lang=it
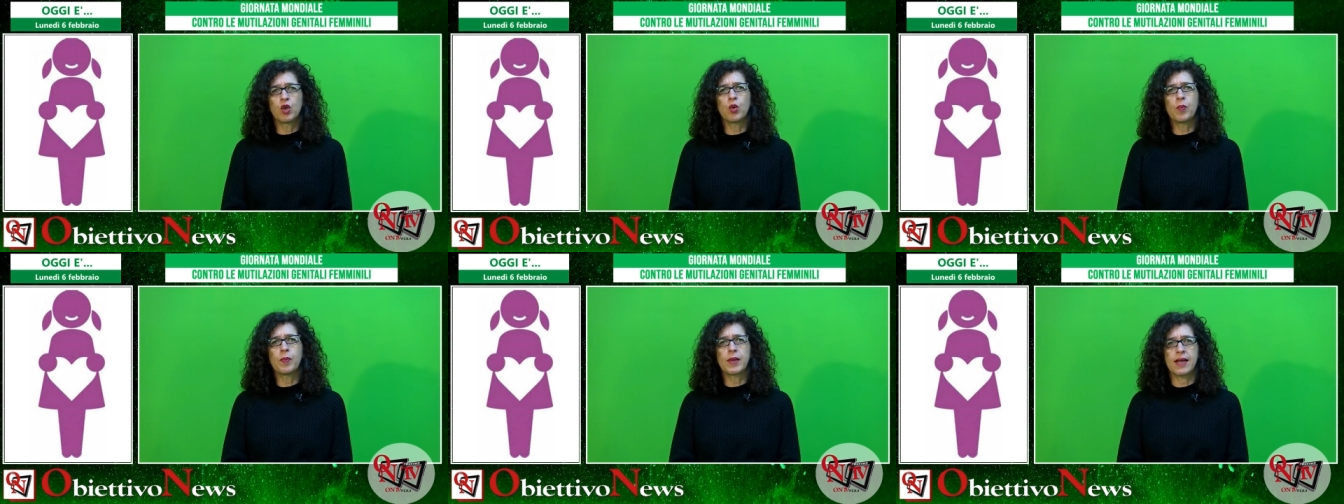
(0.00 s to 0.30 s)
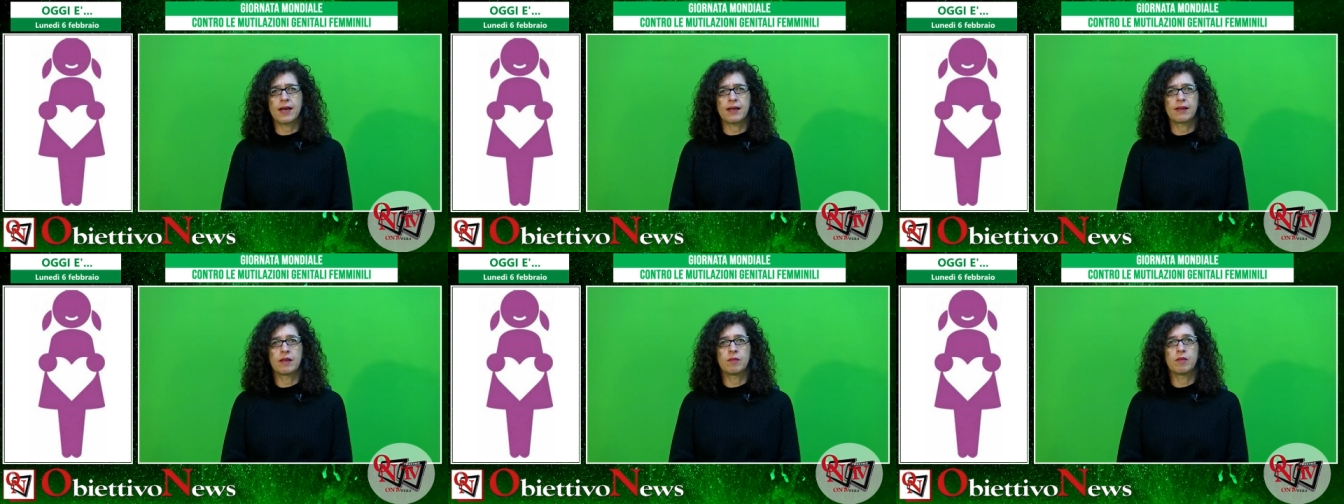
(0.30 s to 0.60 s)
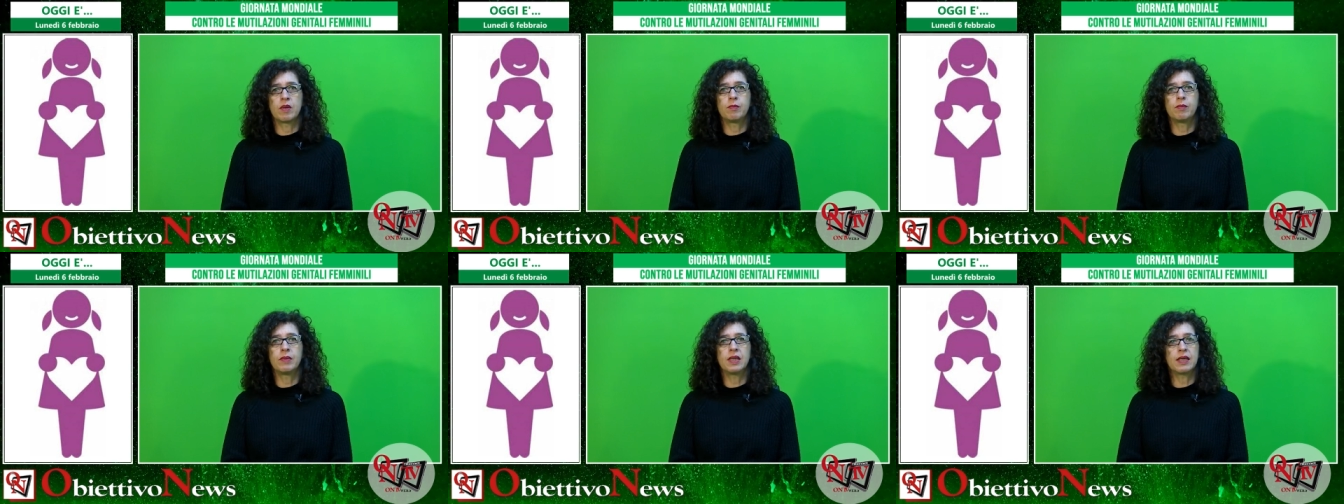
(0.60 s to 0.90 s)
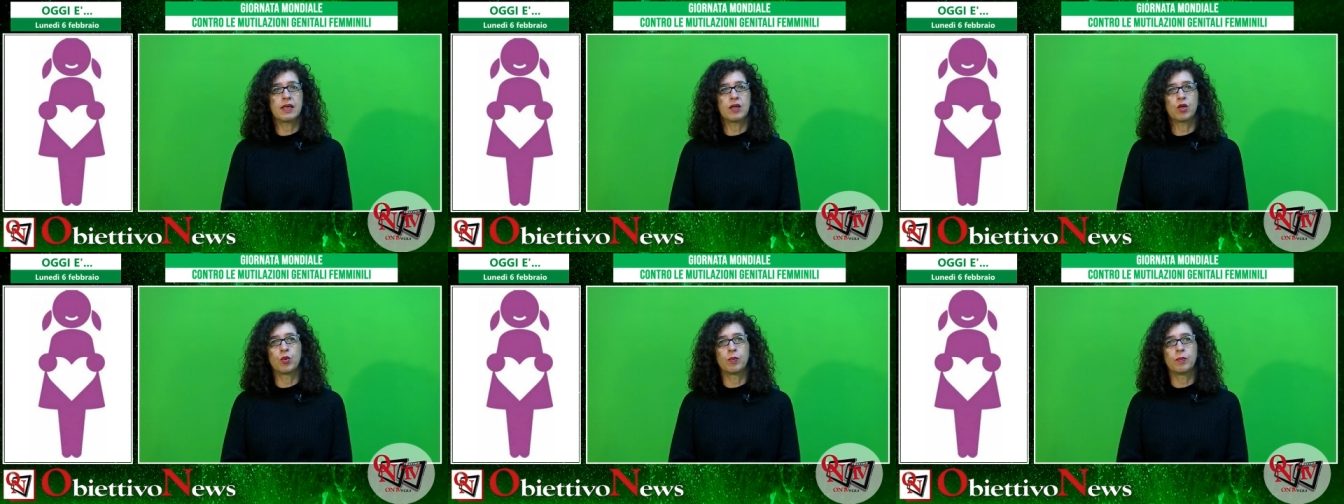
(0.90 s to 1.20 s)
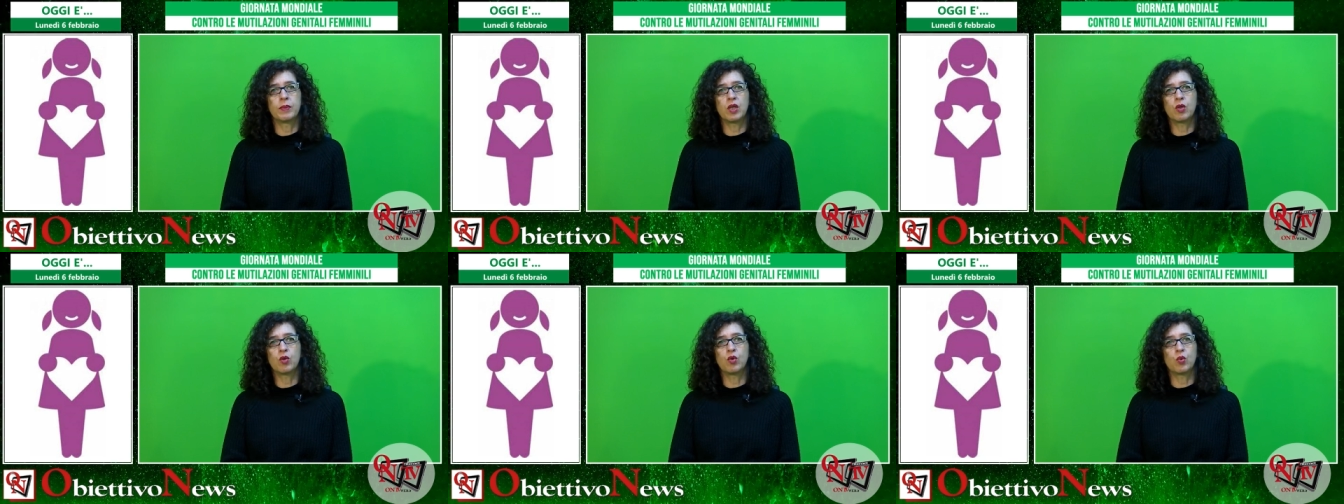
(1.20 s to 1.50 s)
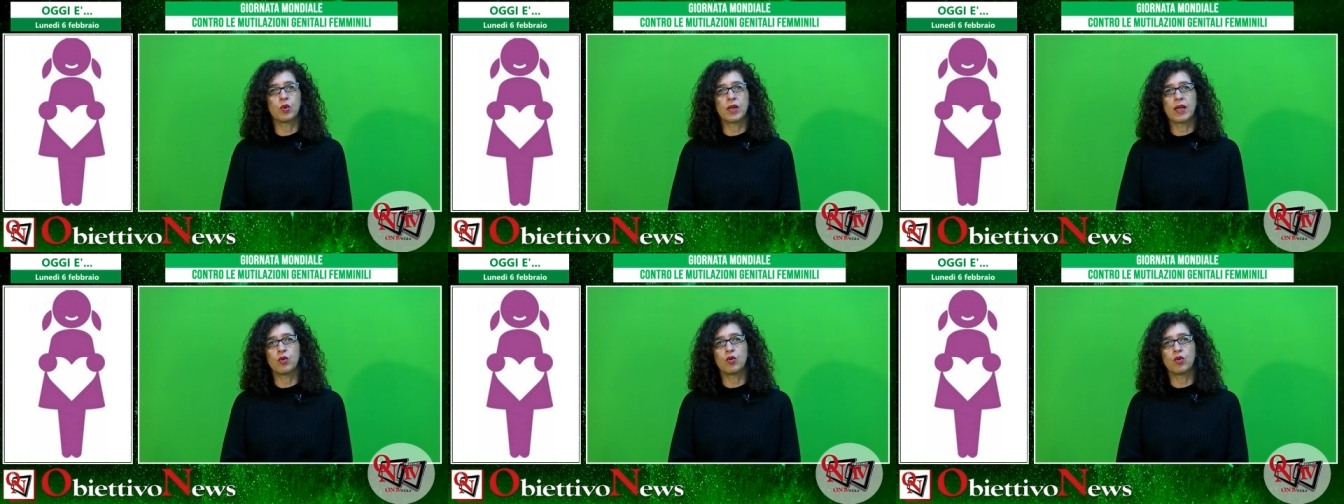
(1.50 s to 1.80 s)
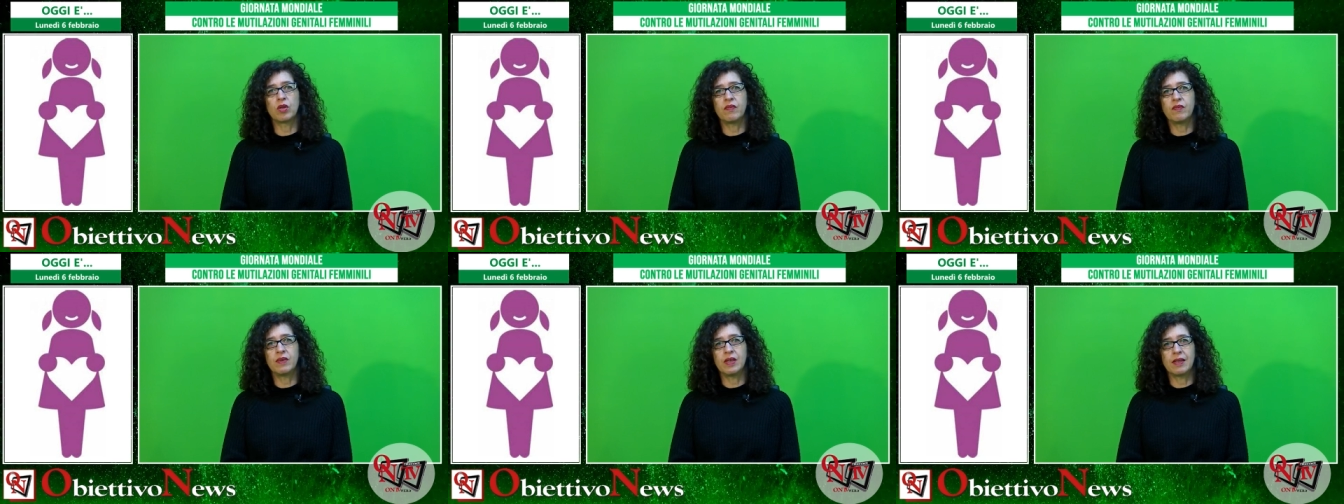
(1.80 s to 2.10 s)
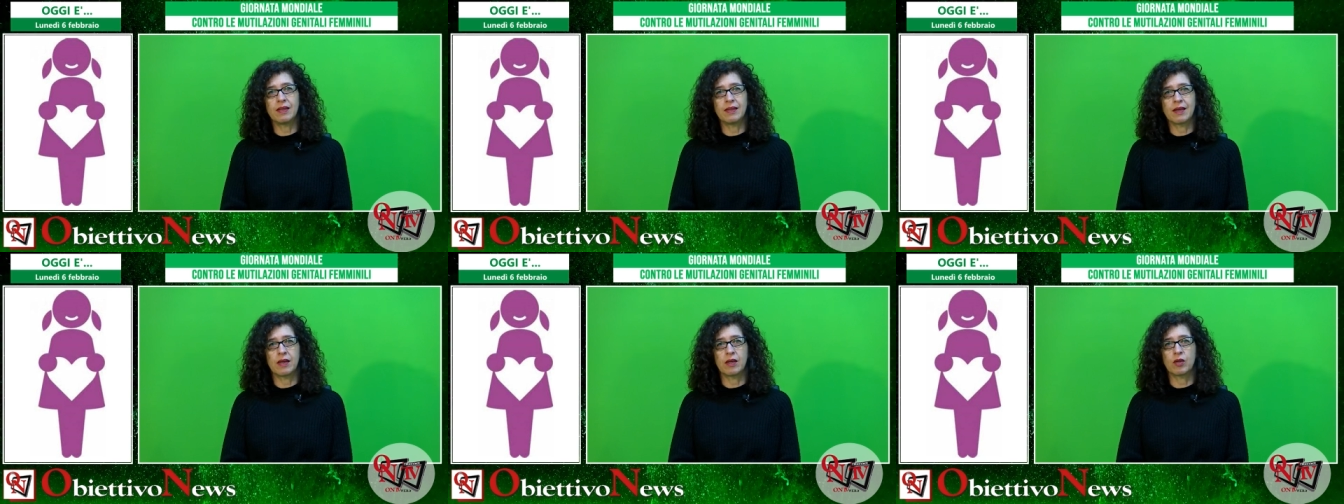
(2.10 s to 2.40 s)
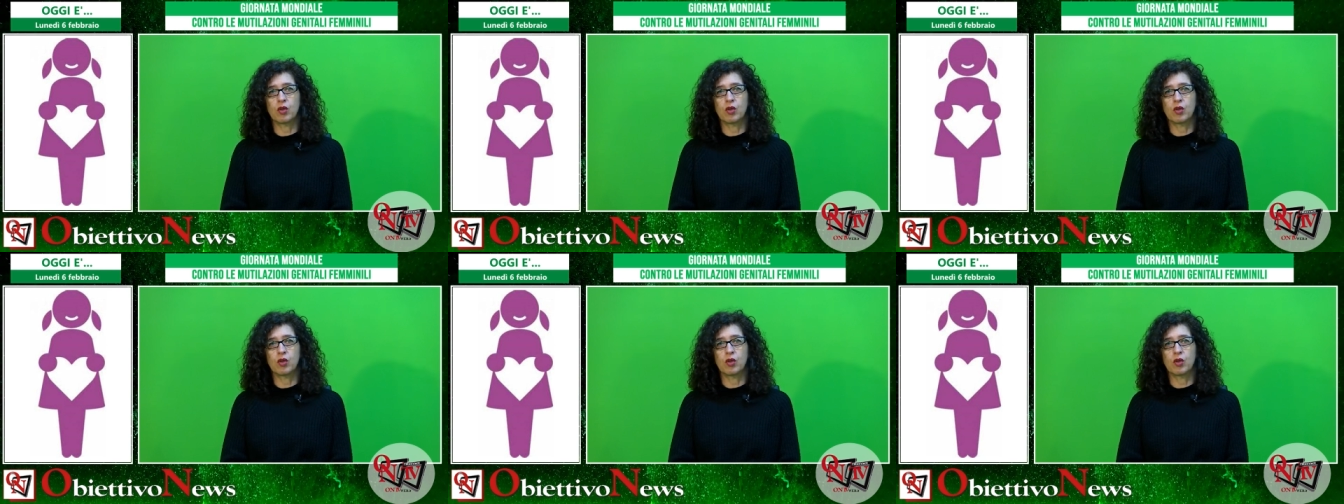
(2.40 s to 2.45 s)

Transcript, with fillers: operate bambine con meno di un anno di vita,